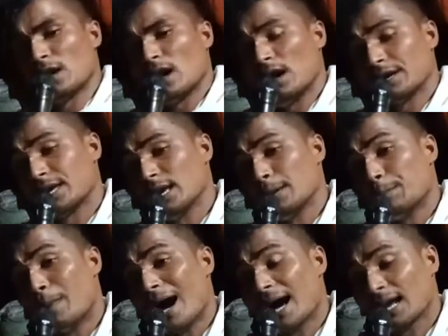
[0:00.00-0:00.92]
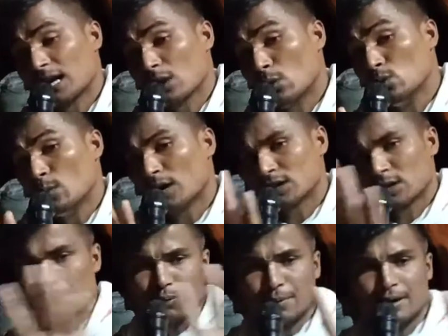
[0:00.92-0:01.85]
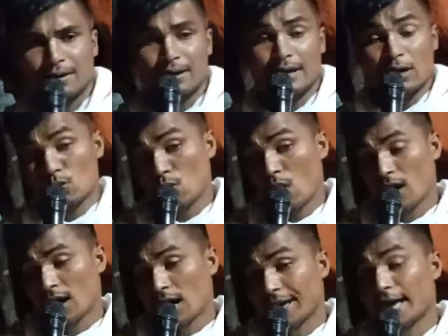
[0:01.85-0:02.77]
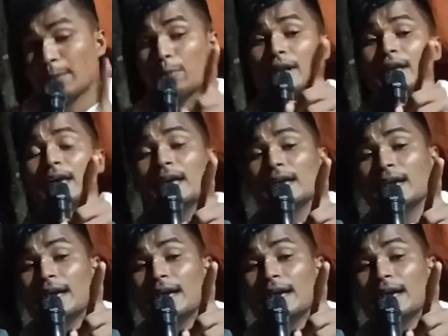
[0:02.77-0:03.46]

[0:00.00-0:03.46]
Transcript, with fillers: আপনারা কি বাংলাটা অনুবাদটা করবেন গঙ্গা এরপর কি